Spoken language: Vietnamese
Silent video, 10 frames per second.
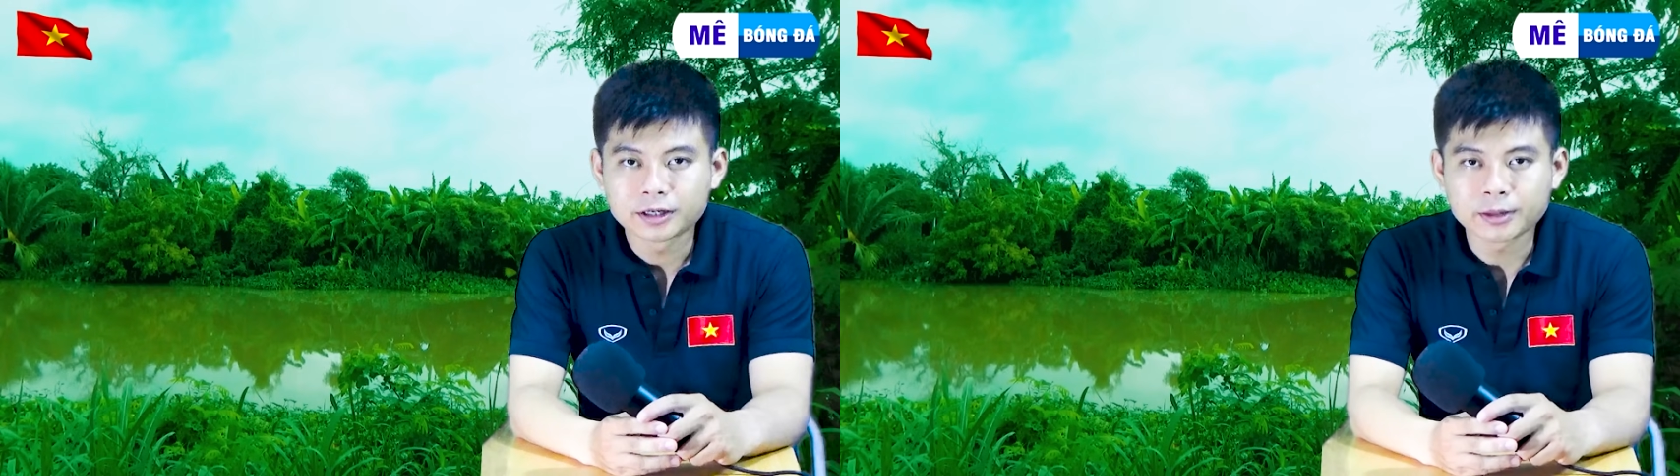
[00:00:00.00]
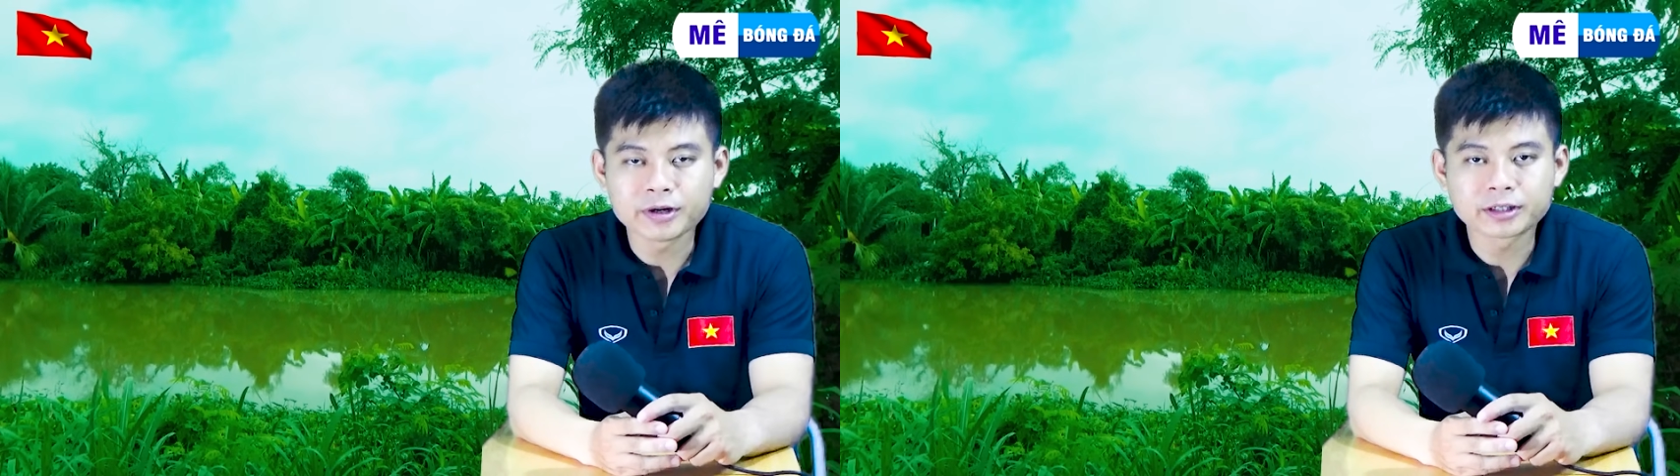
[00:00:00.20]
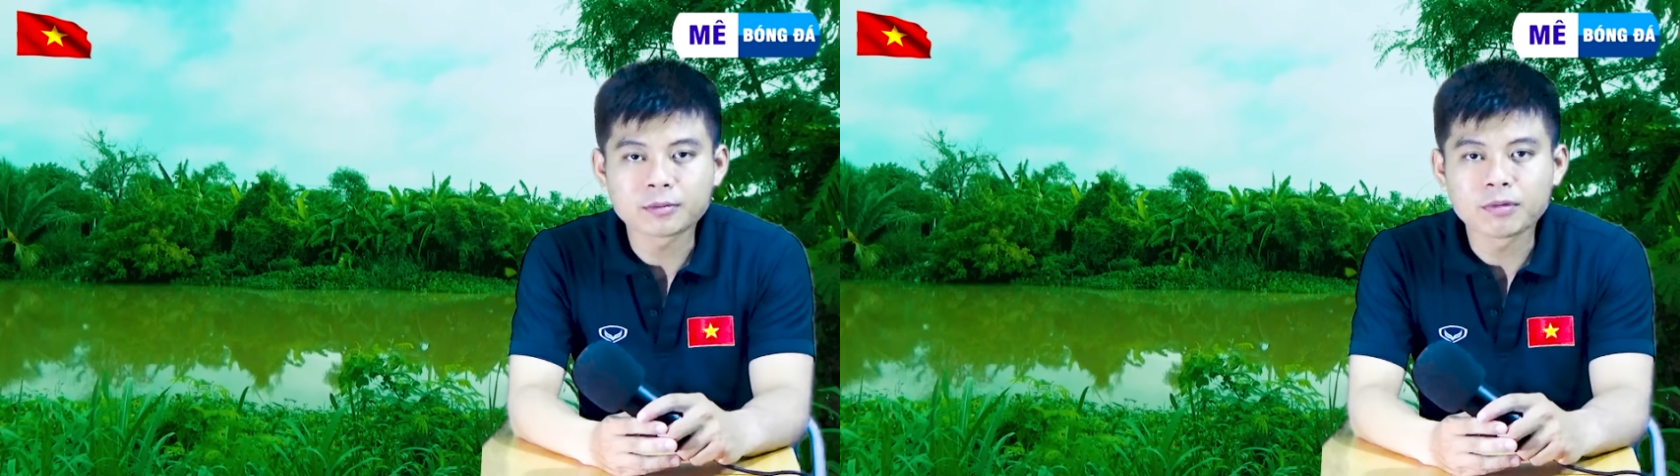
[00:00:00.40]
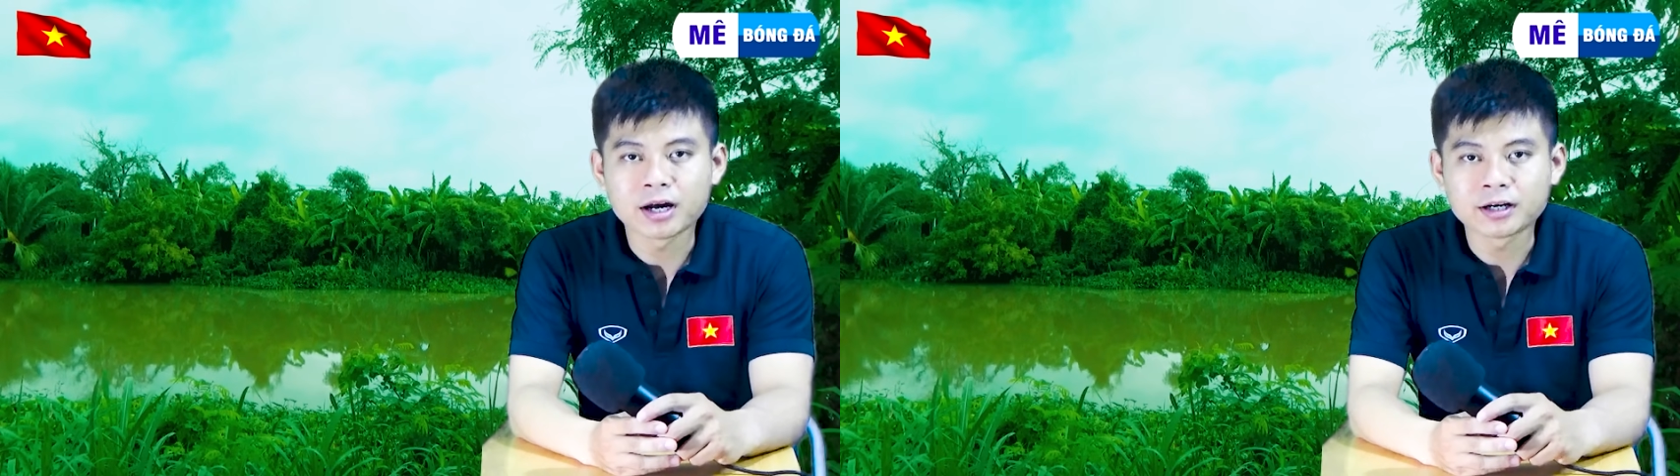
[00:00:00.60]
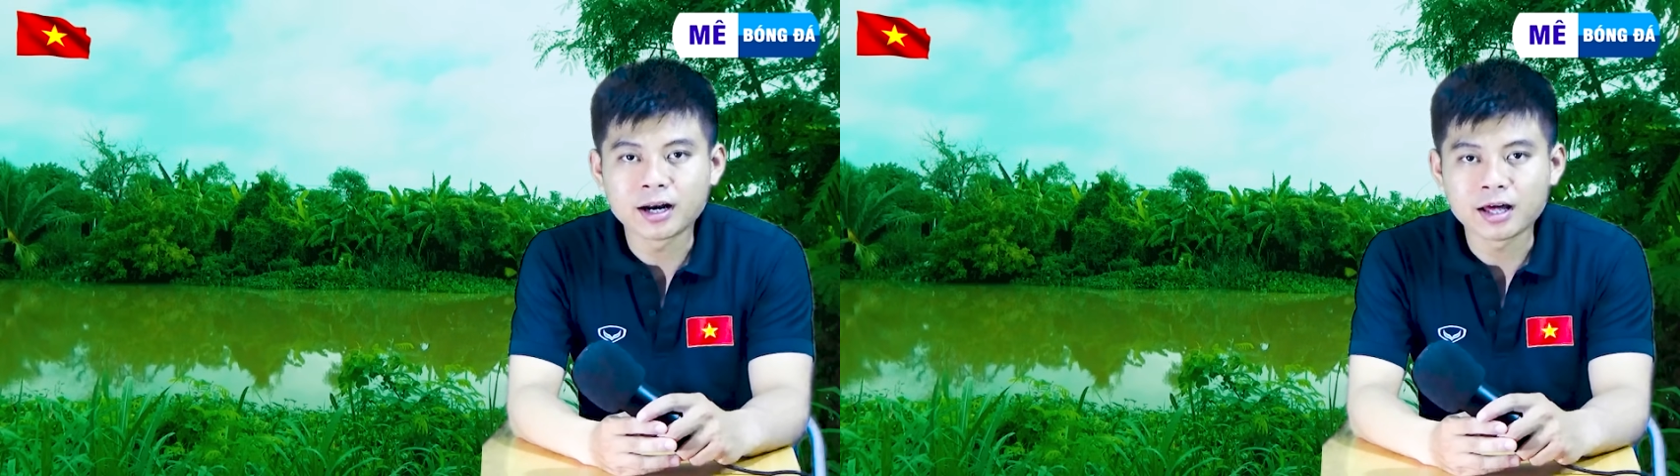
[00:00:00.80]
Cảm ơn các
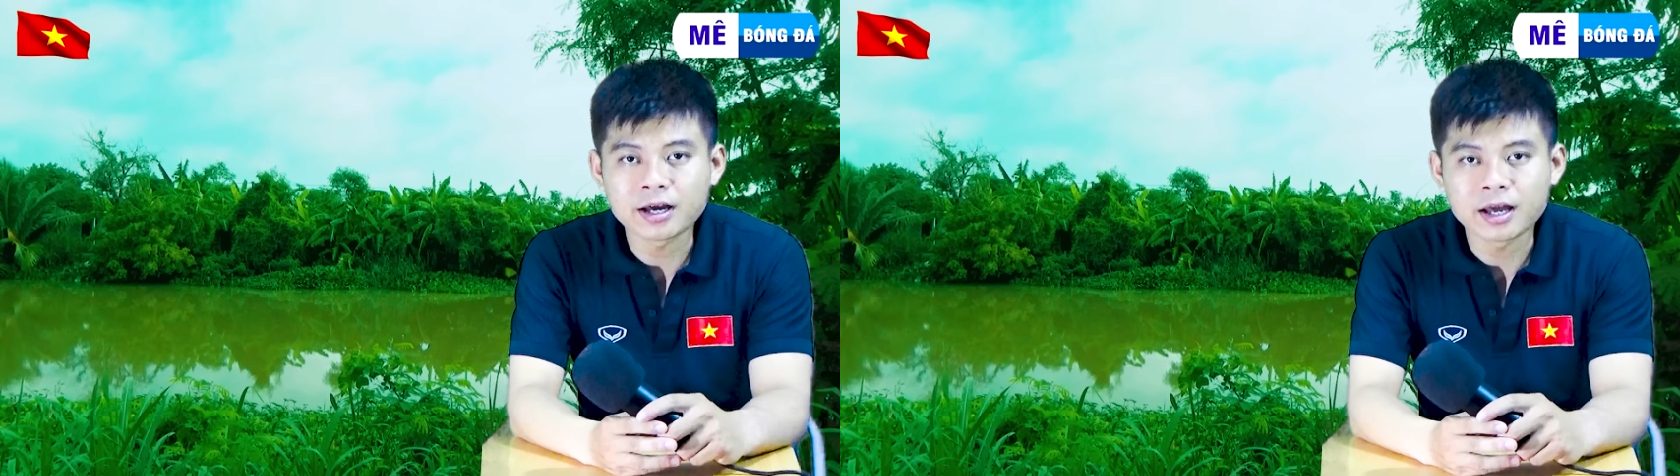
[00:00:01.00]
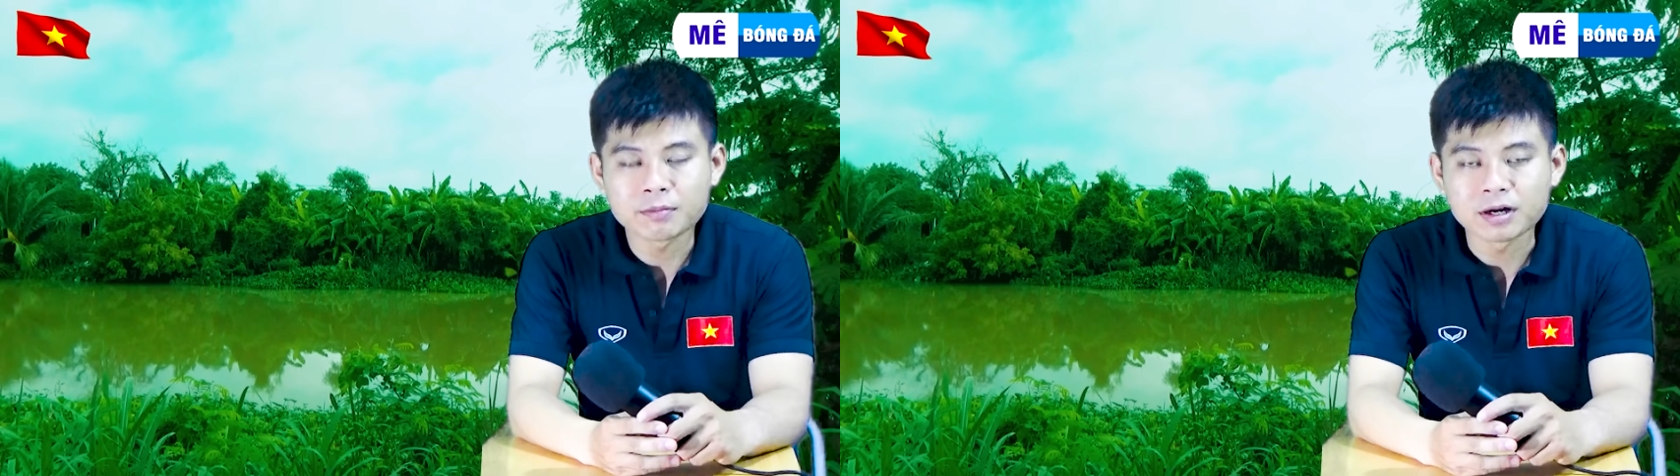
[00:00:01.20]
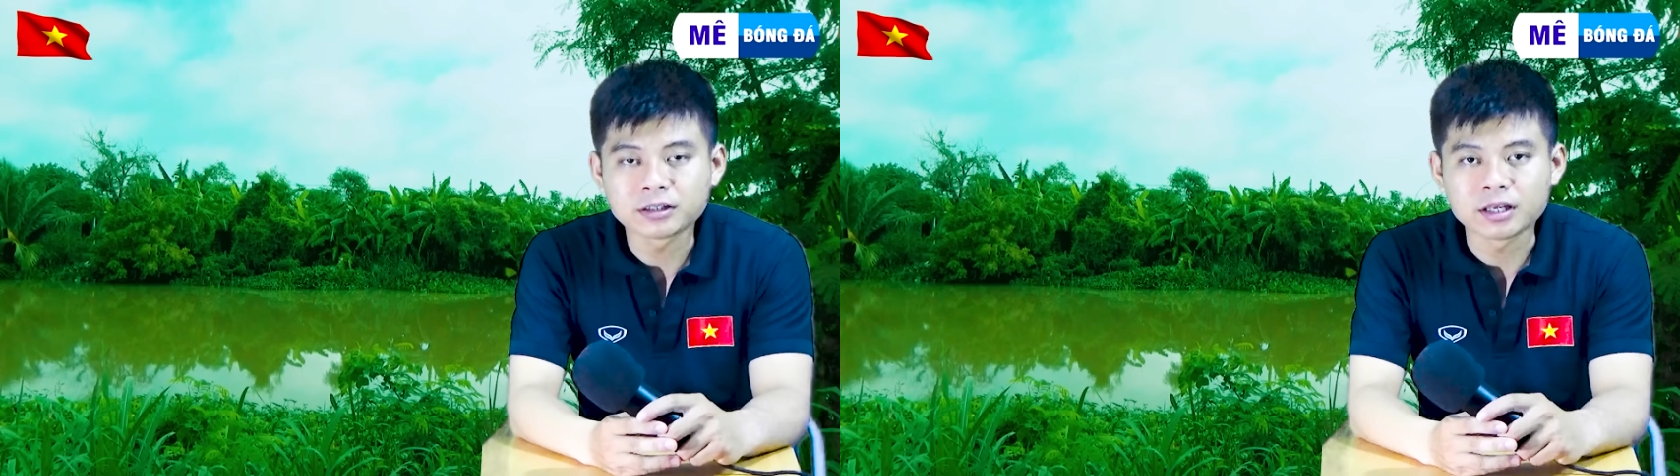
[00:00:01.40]
bạn đã lắng nghe bản